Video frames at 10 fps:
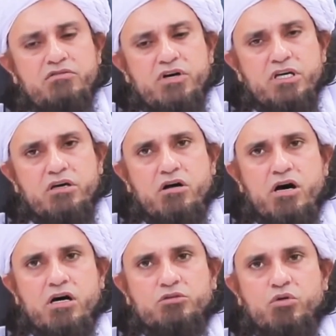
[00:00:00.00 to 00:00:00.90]

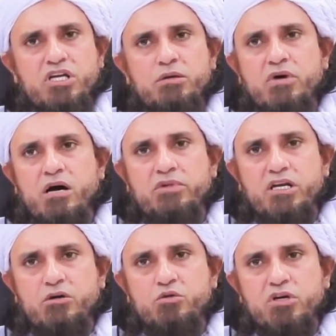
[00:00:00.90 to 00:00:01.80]
फ़रातुल
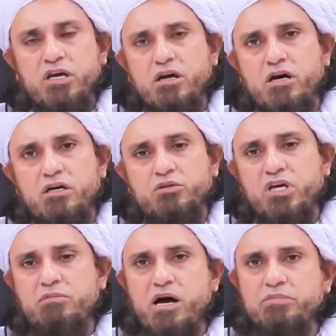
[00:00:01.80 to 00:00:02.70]
इमामी लहू
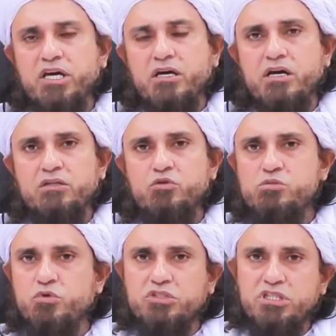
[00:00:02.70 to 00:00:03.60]
किरात इमाम की किरात
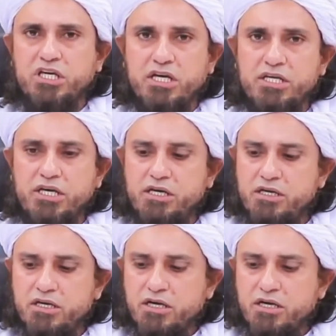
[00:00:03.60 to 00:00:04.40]
उस मुख्तदी के लिए